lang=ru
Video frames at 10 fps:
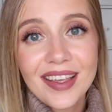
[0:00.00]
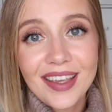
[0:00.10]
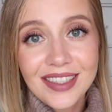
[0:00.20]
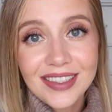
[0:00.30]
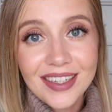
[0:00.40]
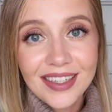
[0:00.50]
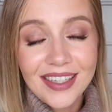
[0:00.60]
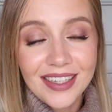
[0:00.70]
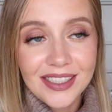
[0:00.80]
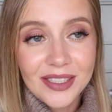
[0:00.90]
есть
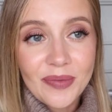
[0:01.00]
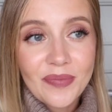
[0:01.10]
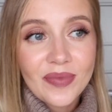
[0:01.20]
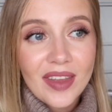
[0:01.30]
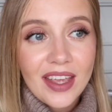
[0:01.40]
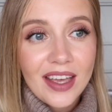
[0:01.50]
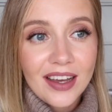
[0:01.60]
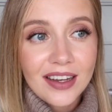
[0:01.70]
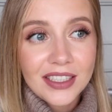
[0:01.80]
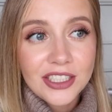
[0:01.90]
как есть.
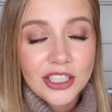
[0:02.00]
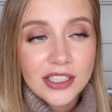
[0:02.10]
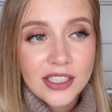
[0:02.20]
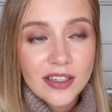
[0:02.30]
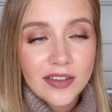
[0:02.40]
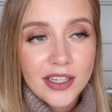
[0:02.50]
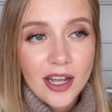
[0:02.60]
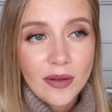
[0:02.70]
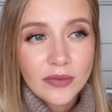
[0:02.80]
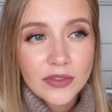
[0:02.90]
А, честно
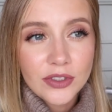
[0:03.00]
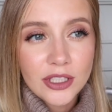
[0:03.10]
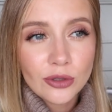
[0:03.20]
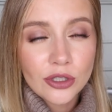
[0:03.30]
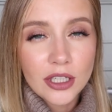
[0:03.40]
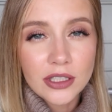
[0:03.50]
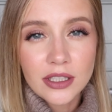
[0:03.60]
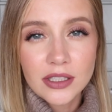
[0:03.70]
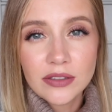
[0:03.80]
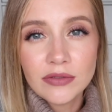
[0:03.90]
говоря, все уже
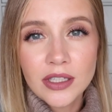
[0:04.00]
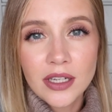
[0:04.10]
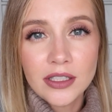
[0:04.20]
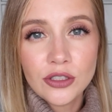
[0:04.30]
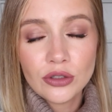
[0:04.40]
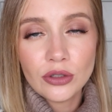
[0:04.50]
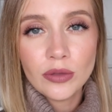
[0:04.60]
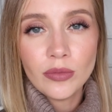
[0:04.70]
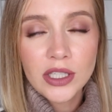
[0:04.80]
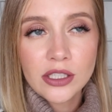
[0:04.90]
как-то свыклись с
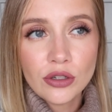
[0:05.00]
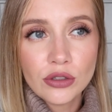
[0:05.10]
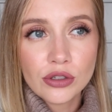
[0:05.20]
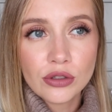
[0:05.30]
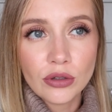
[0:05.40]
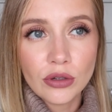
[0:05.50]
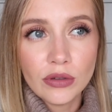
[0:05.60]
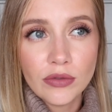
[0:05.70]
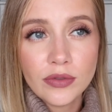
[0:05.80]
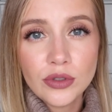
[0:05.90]
той мыслью,
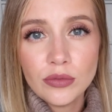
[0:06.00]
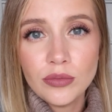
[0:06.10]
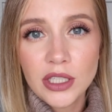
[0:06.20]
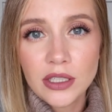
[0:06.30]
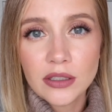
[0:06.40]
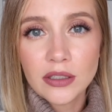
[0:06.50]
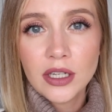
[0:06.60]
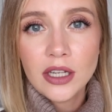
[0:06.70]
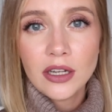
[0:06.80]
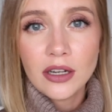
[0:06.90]
что во всем мире
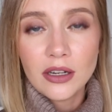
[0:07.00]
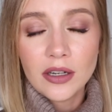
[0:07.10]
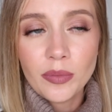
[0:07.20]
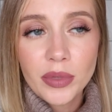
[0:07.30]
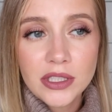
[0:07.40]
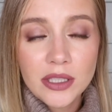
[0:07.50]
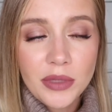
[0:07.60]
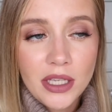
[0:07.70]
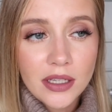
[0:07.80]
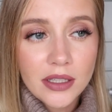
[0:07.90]
а,
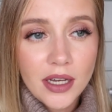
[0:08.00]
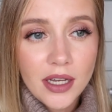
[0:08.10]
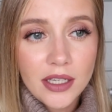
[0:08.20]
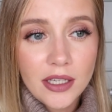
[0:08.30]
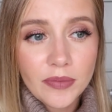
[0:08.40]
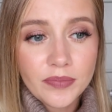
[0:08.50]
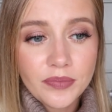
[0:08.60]
пандемия, да, и